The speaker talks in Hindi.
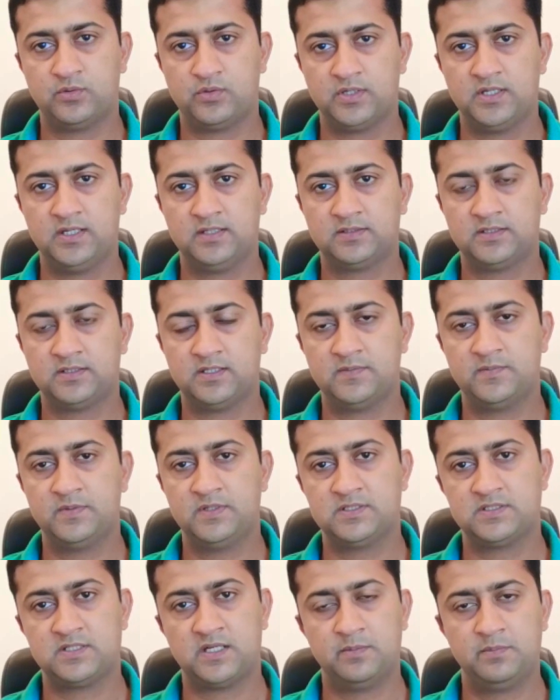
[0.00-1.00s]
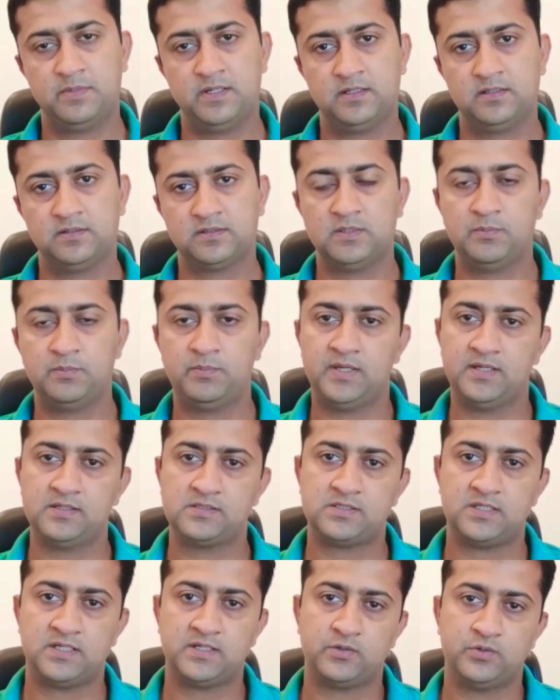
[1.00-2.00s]
हो गया इसका इंस्टॉलमेंट इसकी प्लान
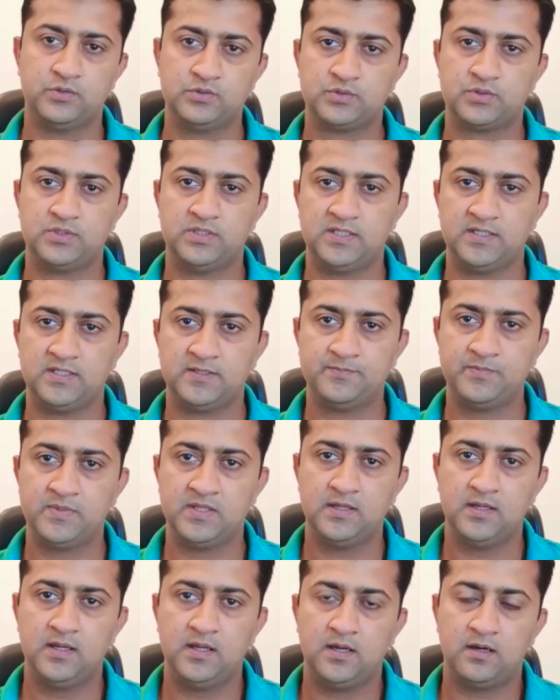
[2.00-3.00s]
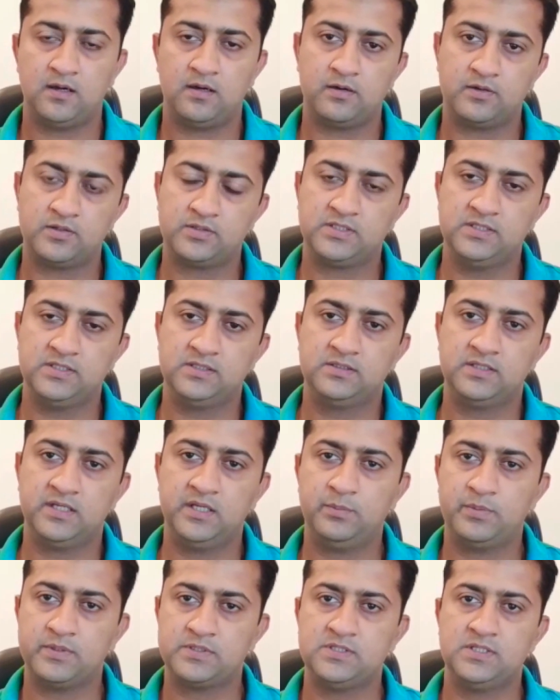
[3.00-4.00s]
स्टार्ट हो चुकी हैं और इसकी
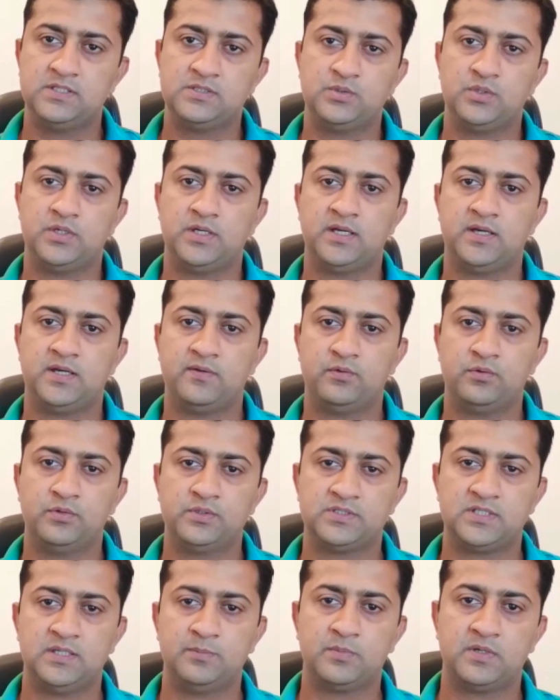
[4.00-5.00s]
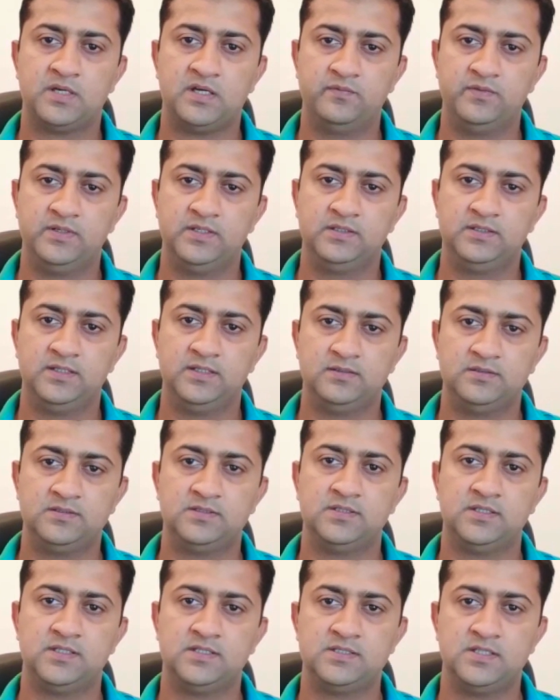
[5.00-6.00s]
सेल परचेज़ जो है वो इस टाइम काफ़ी तेज़ी
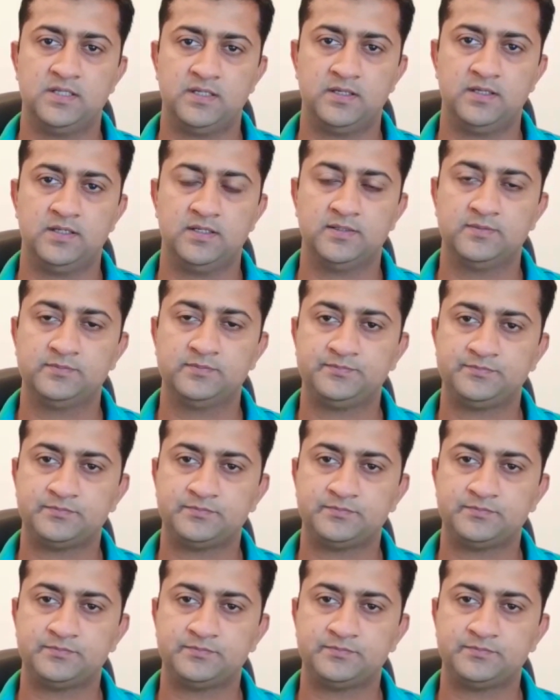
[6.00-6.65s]
से जारी है